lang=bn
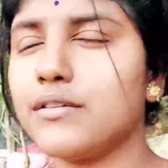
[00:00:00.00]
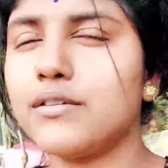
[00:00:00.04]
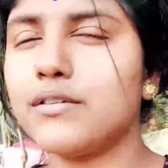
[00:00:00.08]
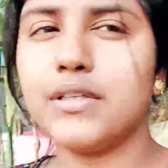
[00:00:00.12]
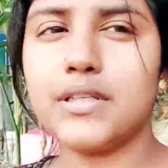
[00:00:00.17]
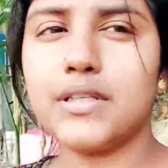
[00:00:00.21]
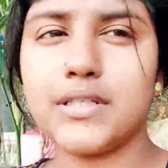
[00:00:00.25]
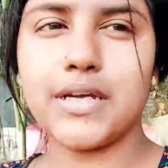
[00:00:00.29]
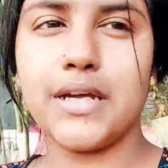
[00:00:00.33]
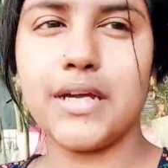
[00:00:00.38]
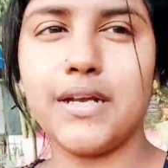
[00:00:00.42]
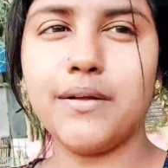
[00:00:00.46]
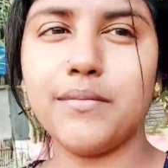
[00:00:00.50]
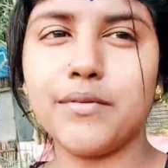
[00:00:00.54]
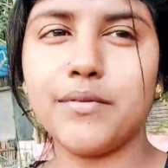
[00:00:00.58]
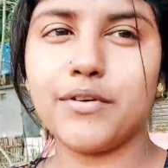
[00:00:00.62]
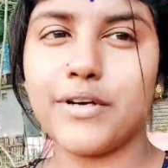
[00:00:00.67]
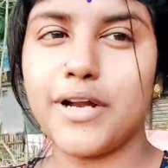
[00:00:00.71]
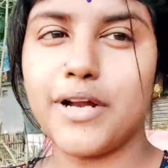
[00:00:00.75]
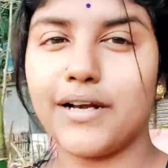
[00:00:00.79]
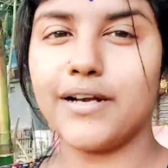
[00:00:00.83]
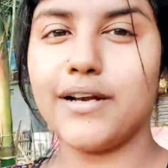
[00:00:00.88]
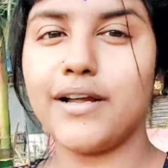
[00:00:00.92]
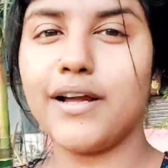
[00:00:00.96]
করতে চাইলাম তো
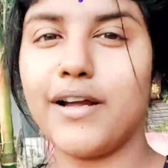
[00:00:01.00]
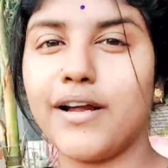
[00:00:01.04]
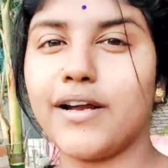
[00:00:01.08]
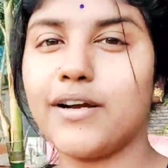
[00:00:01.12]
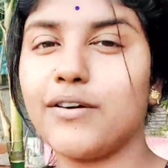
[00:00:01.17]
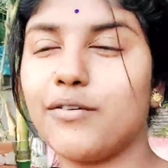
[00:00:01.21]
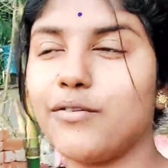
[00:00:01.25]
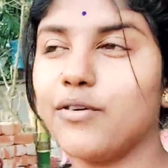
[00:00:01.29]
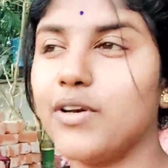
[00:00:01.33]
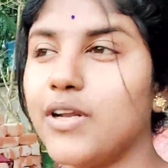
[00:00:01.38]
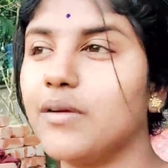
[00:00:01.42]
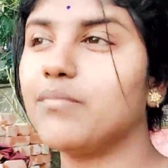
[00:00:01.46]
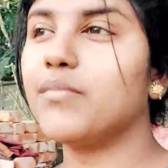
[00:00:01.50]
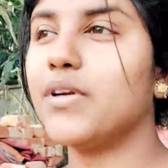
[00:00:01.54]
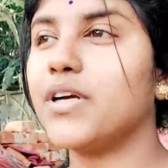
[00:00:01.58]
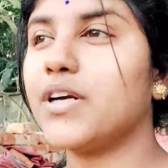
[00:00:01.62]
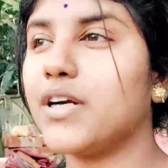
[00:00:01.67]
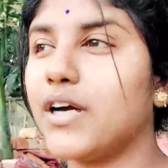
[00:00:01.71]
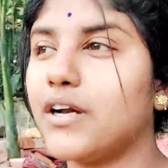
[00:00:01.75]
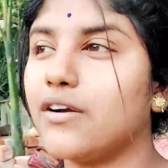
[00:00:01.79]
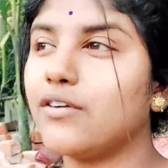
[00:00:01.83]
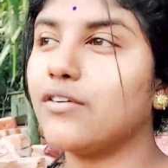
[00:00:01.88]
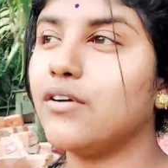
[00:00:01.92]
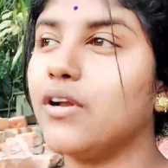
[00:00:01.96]
রান্না আর করলাম না
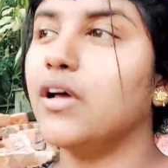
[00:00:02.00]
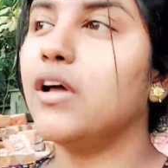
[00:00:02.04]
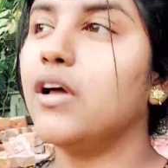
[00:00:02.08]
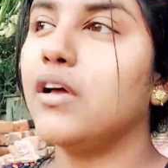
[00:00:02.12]
কারণ